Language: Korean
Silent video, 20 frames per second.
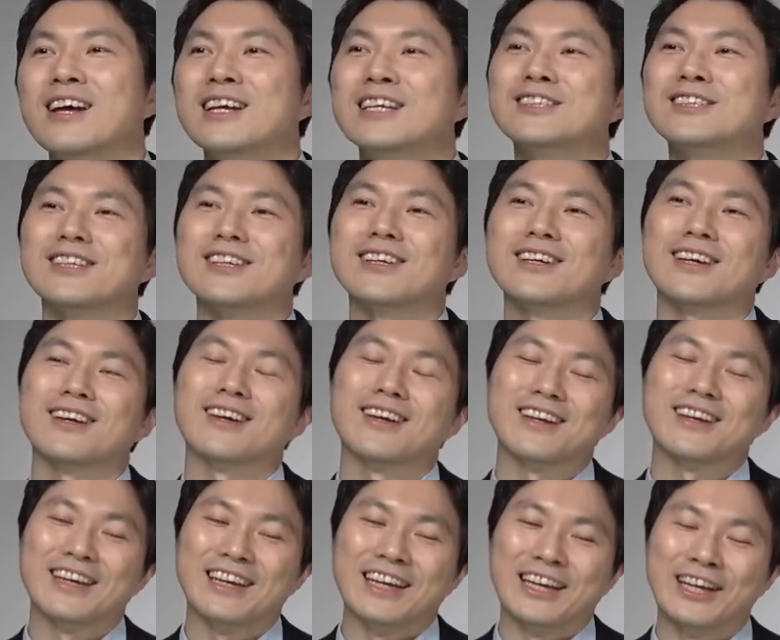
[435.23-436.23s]
이제
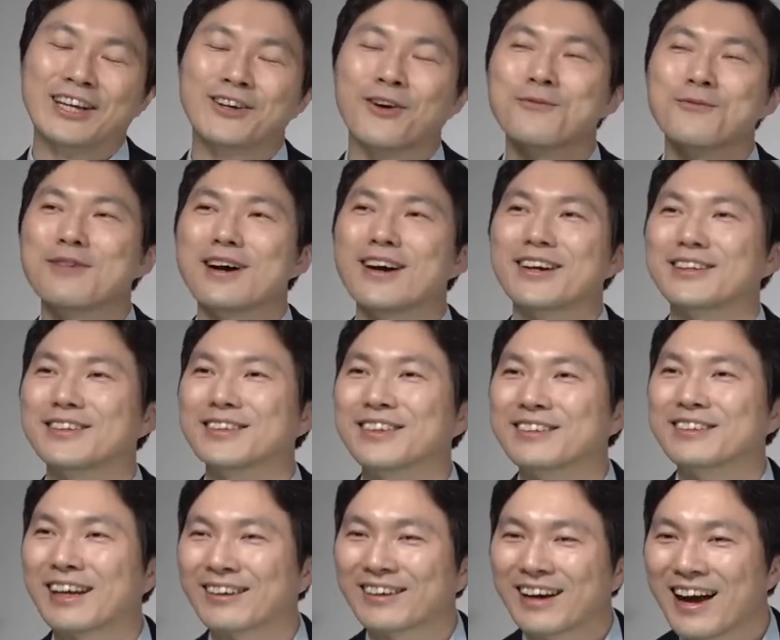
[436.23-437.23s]
이런 말을
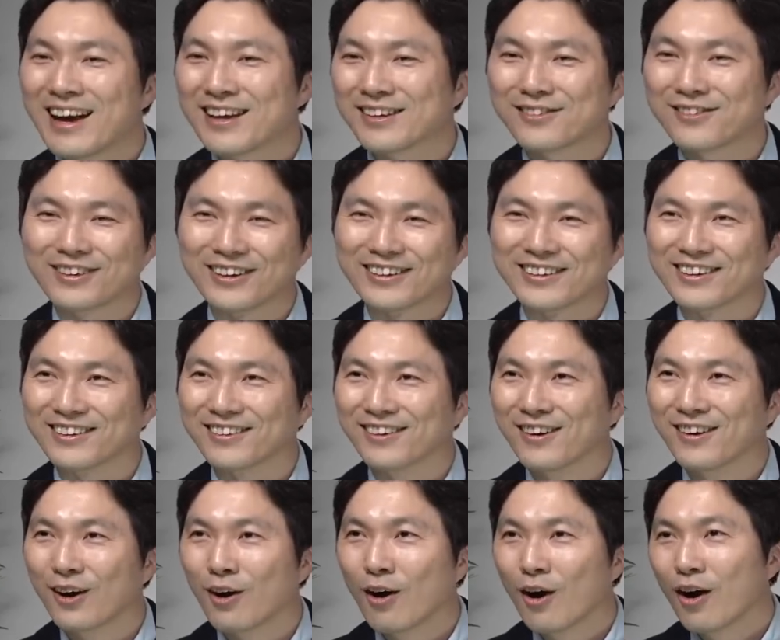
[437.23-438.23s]
할 것 같아요.
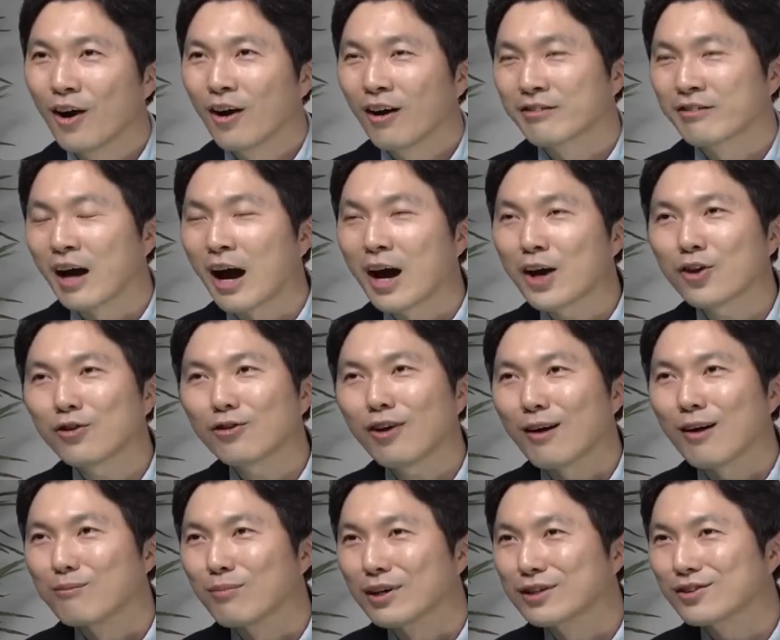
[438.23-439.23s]
그렇지. 나의 형과
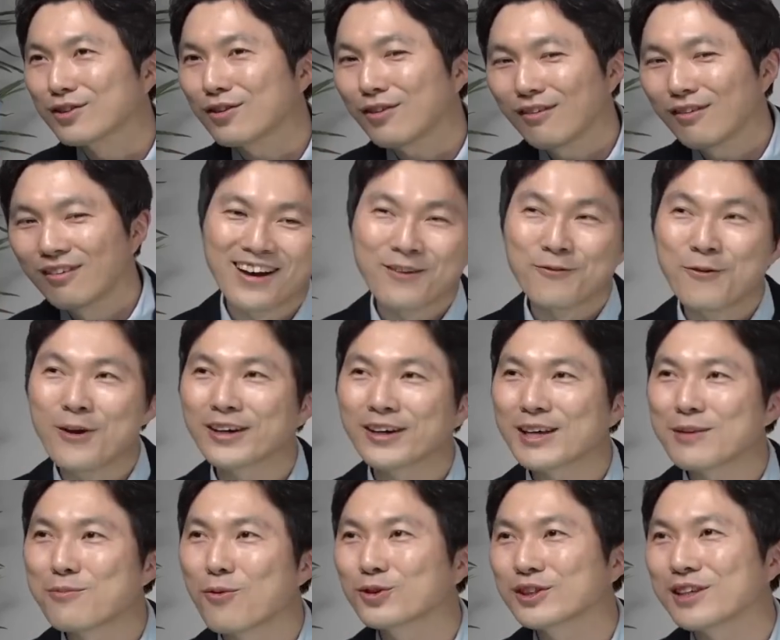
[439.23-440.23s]
안 봤어? 왜
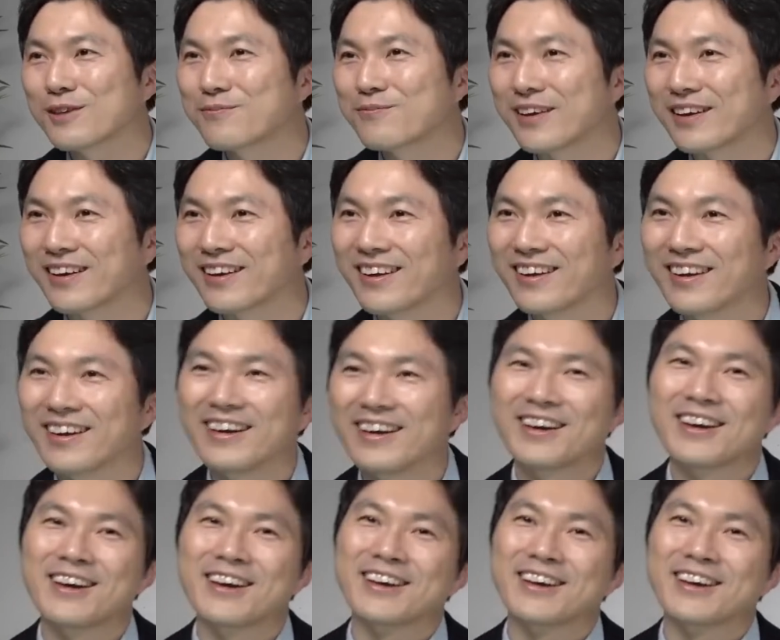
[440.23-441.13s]
이렇게 복잡해? 그려줘.